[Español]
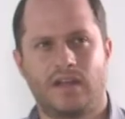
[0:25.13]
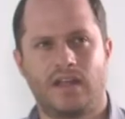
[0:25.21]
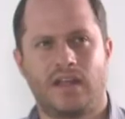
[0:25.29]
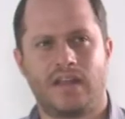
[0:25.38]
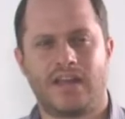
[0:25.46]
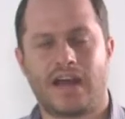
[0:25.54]

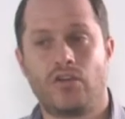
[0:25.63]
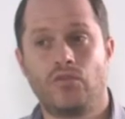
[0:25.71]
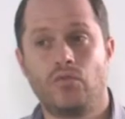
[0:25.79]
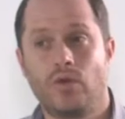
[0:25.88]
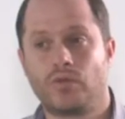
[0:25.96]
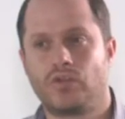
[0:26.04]
eh,
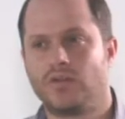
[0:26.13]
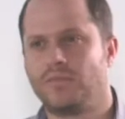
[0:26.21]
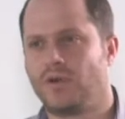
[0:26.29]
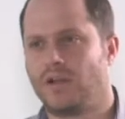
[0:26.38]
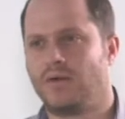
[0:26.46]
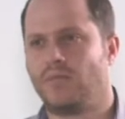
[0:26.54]
llegaron nuevos
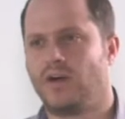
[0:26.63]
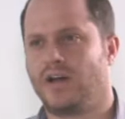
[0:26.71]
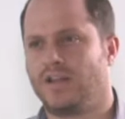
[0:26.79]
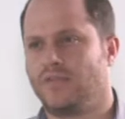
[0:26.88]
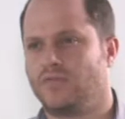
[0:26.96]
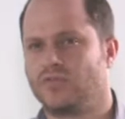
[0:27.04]
tiempos a la
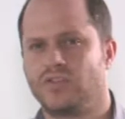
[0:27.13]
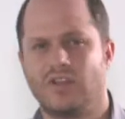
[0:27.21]
mojana, Alfonso.